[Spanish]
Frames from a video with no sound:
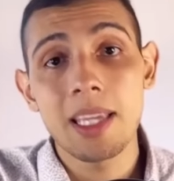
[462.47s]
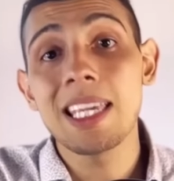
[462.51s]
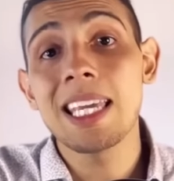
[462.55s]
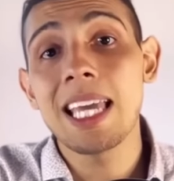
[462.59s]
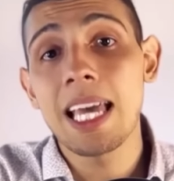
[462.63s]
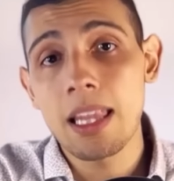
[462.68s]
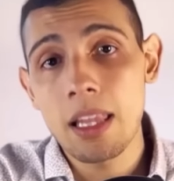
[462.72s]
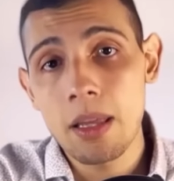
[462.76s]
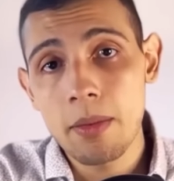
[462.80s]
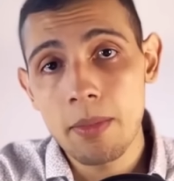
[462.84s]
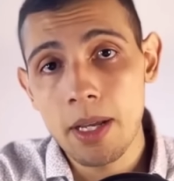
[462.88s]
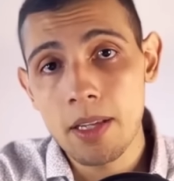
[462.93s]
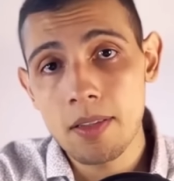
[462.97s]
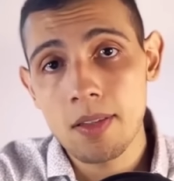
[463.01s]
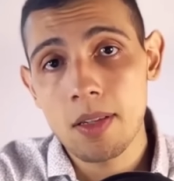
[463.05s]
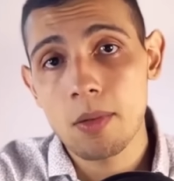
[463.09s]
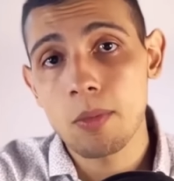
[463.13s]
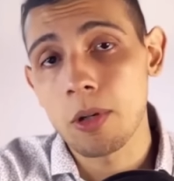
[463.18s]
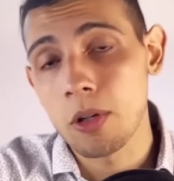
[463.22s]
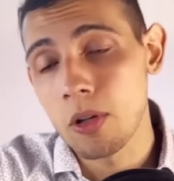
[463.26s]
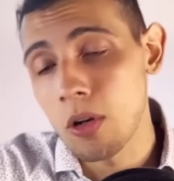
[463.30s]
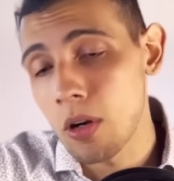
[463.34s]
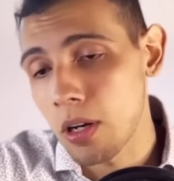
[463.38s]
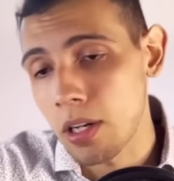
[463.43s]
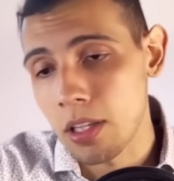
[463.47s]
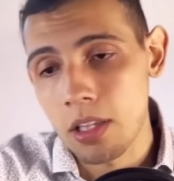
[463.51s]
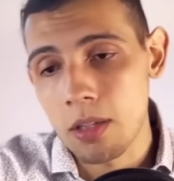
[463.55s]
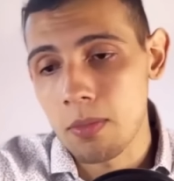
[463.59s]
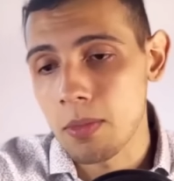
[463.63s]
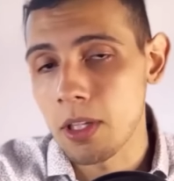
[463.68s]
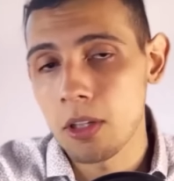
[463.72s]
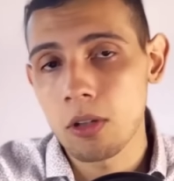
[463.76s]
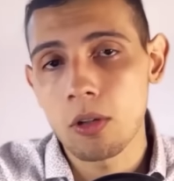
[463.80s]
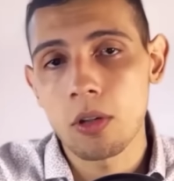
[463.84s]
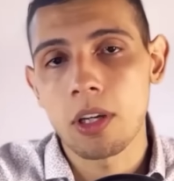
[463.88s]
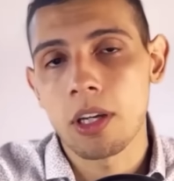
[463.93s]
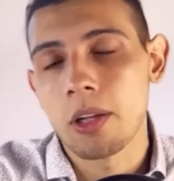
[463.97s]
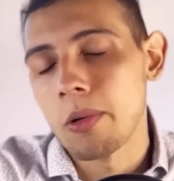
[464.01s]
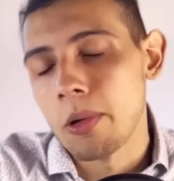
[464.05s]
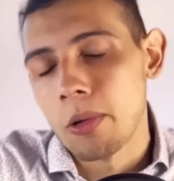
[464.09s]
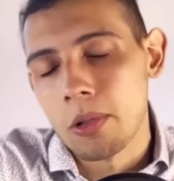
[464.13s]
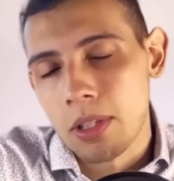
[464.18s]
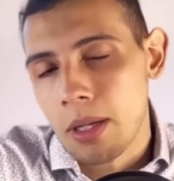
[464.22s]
y además, bueno, el rendimiento que no,